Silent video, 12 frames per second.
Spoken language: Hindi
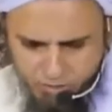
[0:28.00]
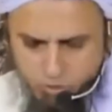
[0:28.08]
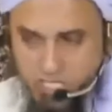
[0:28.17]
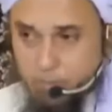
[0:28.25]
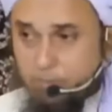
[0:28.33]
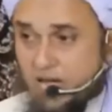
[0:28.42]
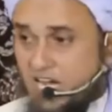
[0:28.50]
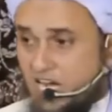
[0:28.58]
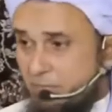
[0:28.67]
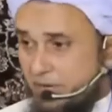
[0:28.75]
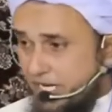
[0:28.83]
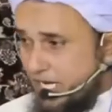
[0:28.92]
तो ये
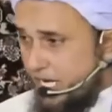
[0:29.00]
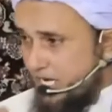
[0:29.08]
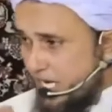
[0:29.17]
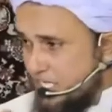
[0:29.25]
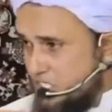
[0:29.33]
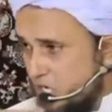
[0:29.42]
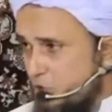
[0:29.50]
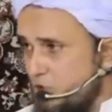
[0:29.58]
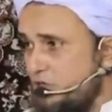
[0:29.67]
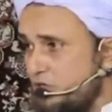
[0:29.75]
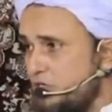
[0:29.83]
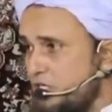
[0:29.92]
पागलपने का इलाज
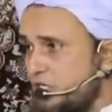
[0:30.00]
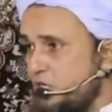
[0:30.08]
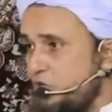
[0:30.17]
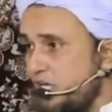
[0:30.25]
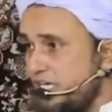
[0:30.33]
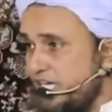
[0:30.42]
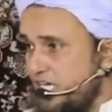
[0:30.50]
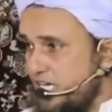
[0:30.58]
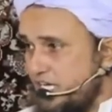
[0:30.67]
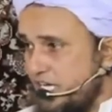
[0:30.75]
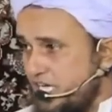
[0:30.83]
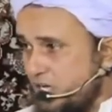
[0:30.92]
करो क्योंकि
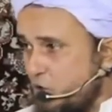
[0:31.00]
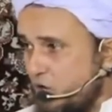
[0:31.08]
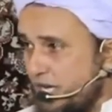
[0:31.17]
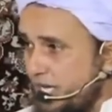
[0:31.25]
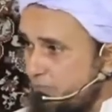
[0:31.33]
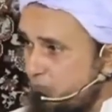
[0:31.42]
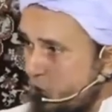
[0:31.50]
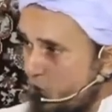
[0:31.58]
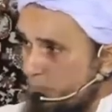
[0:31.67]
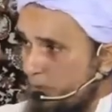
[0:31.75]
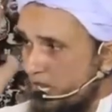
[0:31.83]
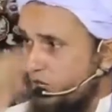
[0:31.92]
ये नहीं करोगे ना
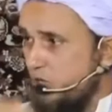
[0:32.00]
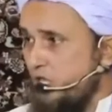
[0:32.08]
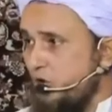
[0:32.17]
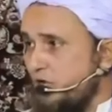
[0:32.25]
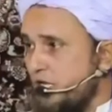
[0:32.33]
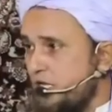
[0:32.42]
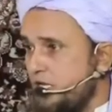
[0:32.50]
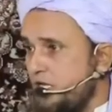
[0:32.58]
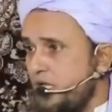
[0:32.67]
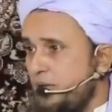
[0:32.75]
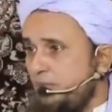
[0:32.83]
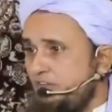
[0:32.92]
और पागल हो जाओगे
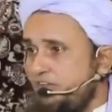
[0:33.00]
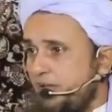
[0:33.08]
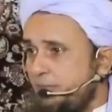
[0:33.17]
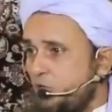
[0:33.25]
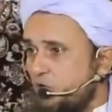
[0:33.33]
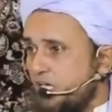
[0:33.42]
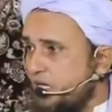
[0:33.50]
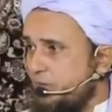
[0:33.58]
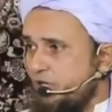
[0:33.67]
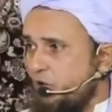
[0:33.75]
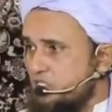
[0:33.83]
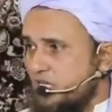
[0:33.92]
मैं वहमियों की
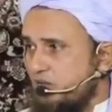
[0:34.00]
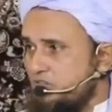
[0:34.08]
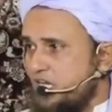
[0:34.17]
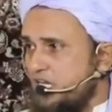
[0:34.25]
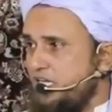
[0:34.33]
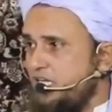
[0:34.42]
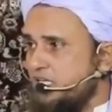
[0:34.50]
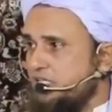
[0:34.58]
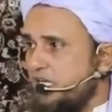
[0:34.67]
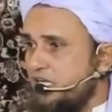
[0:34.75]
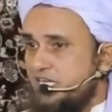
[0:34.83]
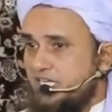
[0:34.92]
कभी हौसला अफजाई नहीं
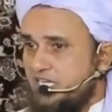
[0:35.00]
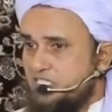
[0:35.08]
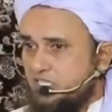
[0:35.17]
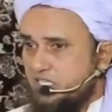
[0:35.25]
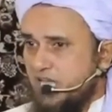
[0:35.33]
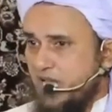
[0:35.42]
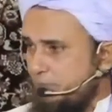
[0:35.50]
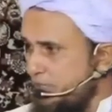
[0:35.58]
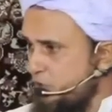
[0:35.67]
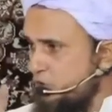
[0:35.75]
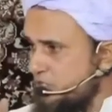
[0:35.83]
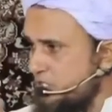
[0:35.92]
करता इनके जितने आप
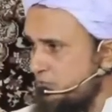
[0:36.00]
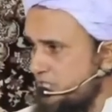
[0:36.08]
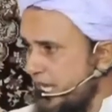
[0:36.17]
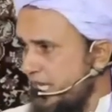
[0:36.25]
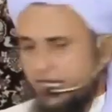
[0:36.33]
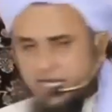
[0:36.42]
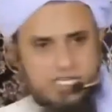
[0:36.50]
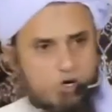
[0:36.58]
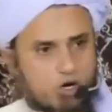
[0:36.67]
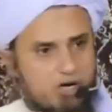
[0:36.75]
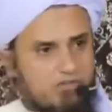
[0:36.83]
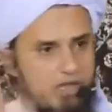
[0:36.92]
इनको समझाएंगे ना ये
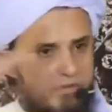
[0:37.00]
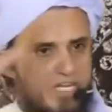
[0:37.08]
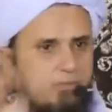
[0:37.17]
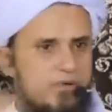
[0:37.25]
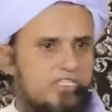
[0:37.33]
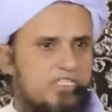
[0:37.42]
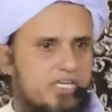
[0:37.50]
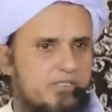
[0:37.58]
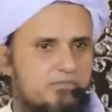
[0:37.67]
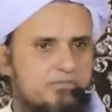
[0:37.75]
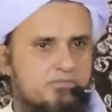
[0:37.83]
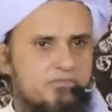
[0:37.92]
और वहम इनका बढ़ता है